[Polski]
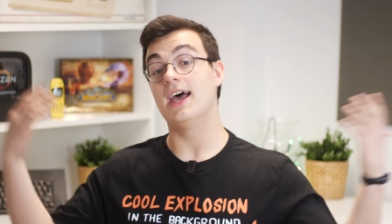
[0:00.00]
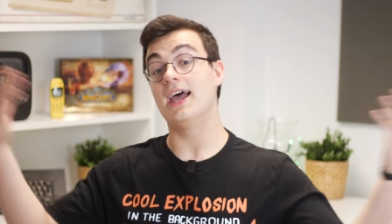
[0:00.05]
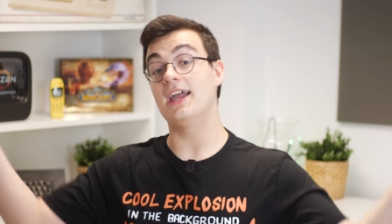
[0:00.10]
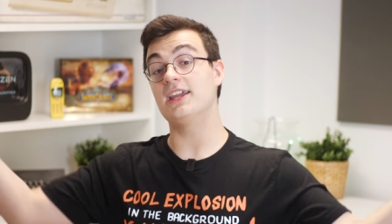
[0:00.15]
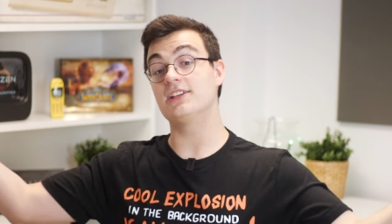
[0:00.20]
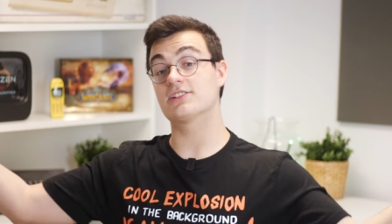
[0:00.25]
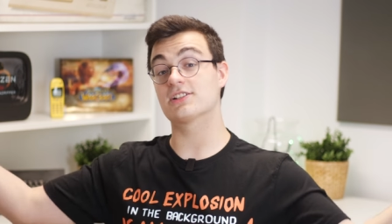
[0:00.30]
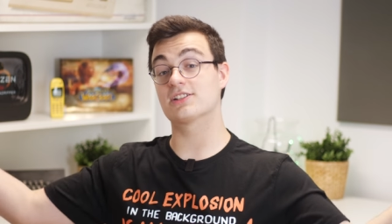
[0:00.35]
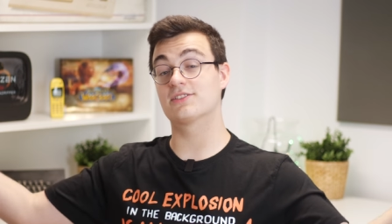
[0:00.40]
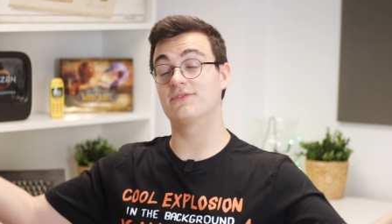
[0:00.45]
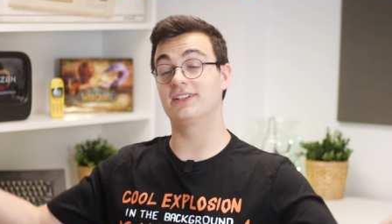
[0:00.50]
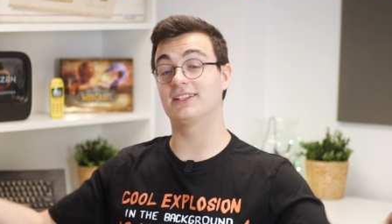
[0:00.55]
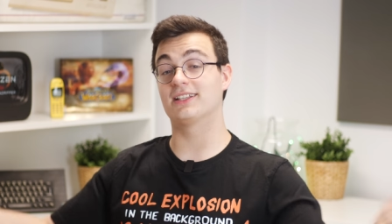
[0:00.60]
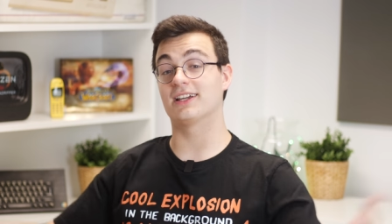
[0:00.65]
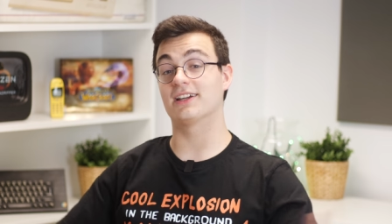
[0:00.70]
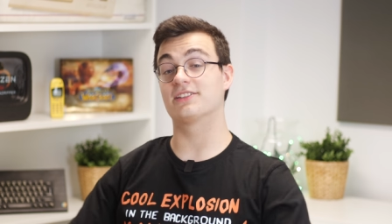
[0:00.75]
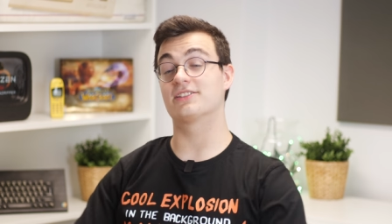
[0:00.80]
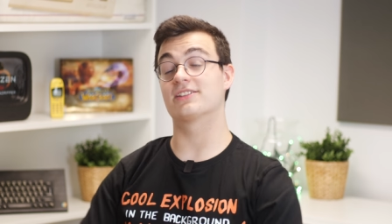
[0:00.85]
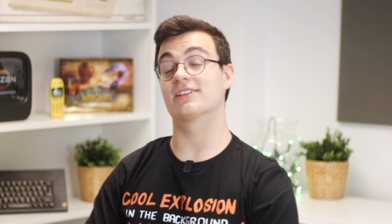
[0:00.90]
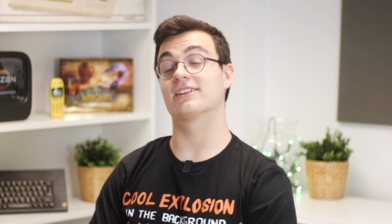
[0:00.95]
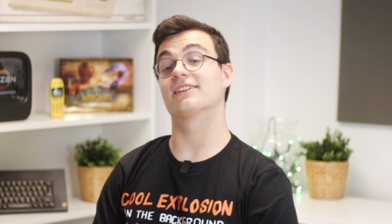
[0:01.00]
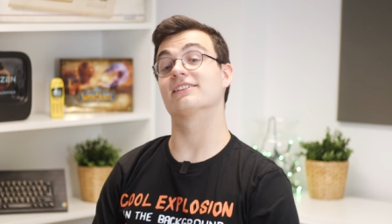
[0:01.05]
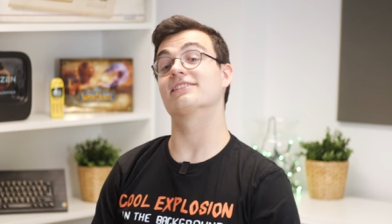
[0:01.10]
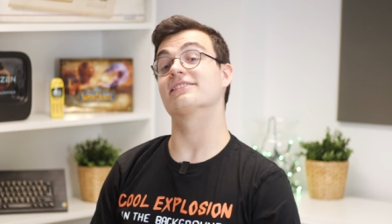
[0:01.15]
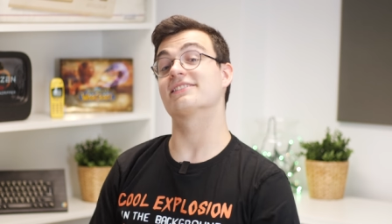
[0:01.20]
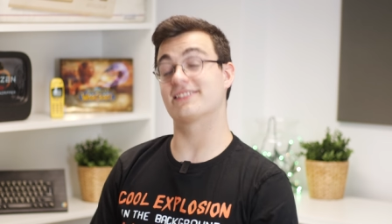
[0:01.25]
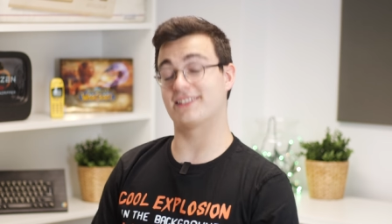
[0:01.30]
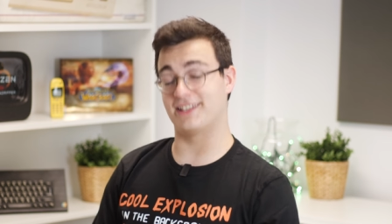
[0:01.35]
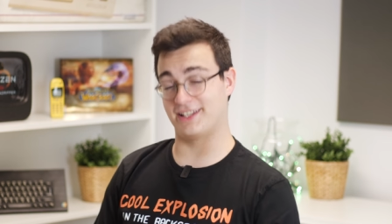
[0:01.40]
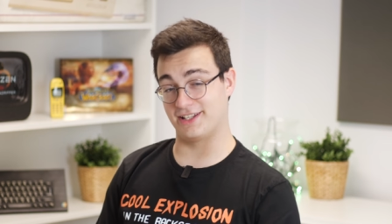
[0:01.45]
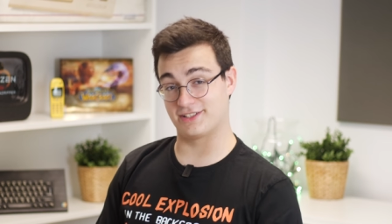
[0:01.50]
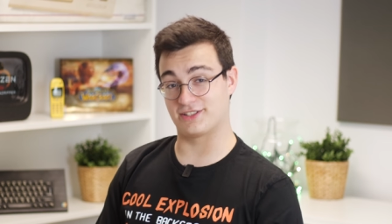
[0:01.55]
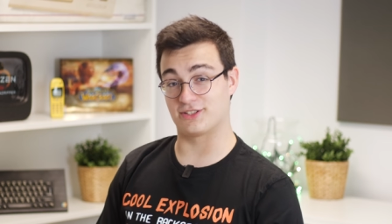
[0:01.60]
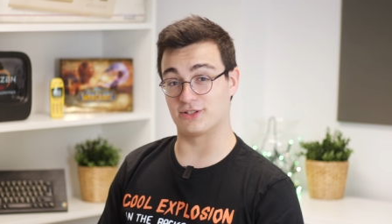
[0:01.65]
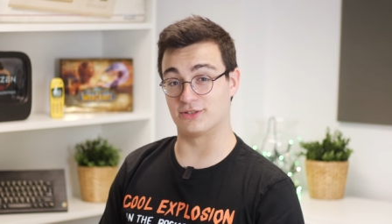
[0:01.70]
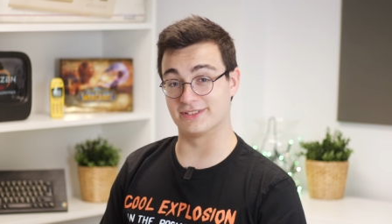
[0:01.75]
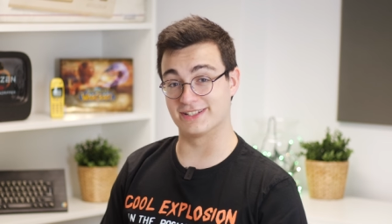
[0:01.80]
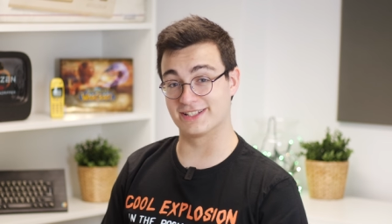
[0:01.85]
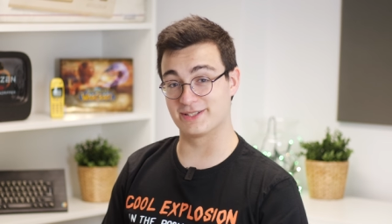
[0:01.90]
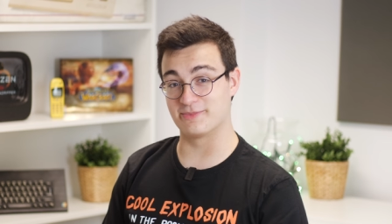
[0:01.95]
Hej, cześć, witajcie z tej
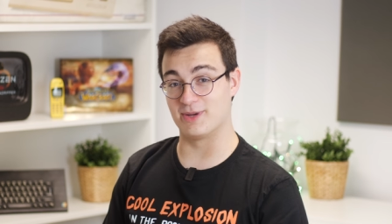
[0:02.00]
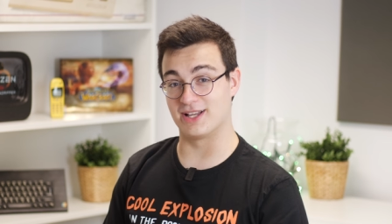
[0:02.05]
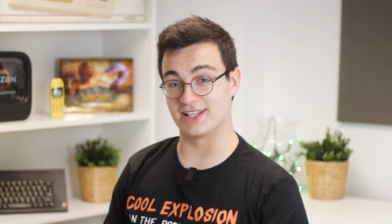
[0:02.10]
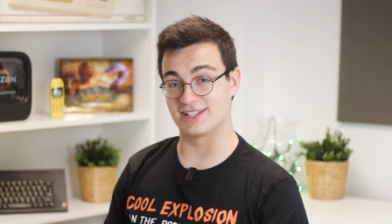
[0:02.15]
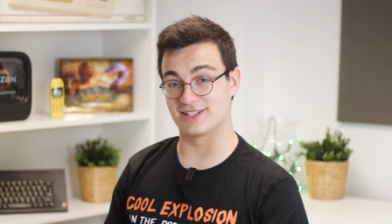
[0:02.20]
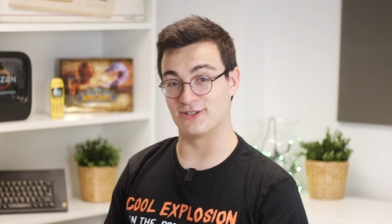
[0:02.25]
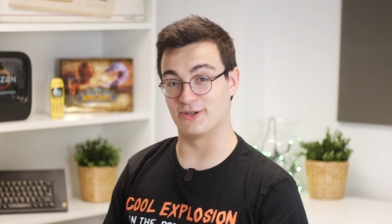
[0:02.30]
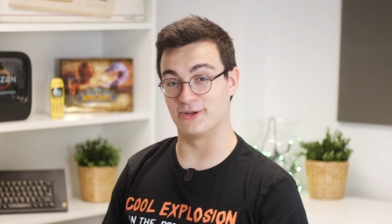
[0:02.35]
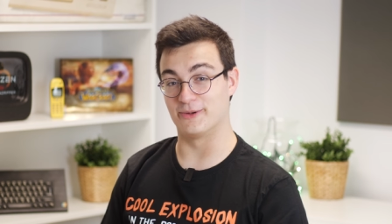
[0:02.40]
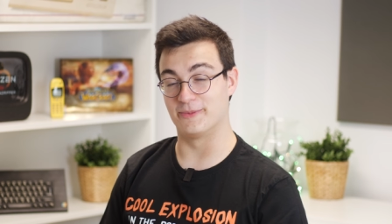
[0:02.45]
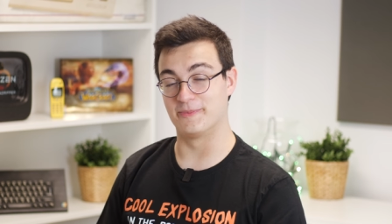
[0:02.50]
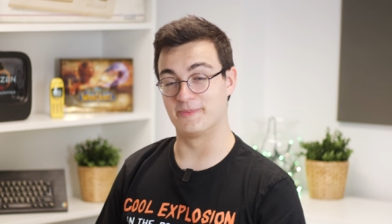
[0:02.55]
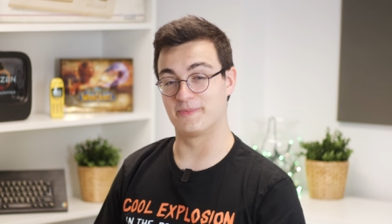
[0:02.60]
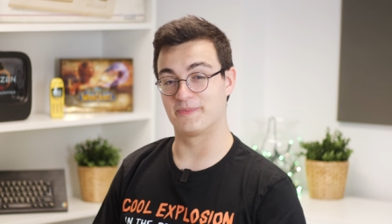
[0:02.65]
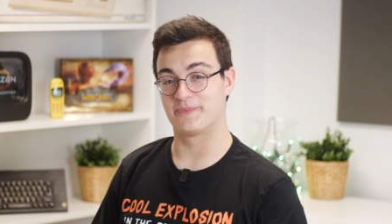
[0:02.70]
strony z Maslo.